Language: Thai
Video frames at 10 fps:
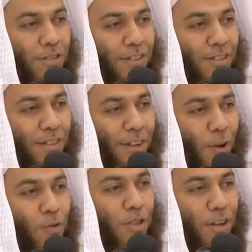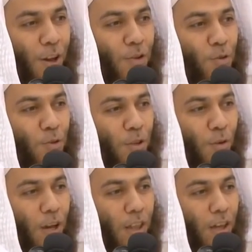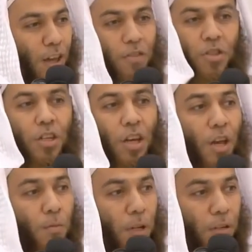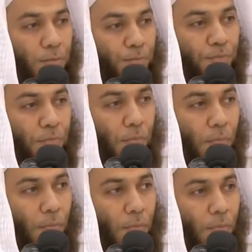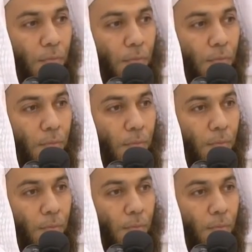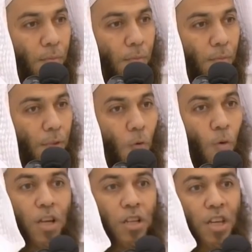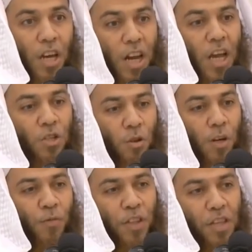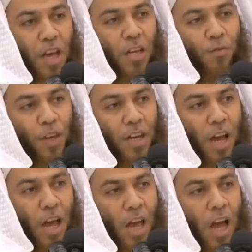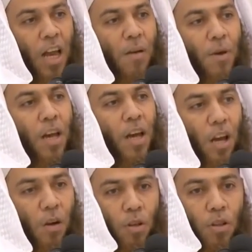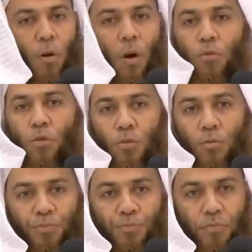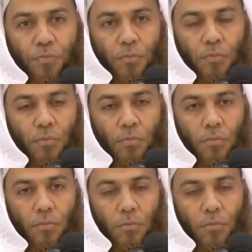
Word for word: ถูกไหมครับ ดวงอาทิตย์จะให้ฟันแก่คนหนุ่มหรือ จะให้ฟันแก่คนแก่หรือนี่มันคือชีริกใหญ่ และเด็กหนุ่มของพวกเรา ก็จะเติบโตตามที่บิดาของเขาเคยปฏิบัติเอาไว้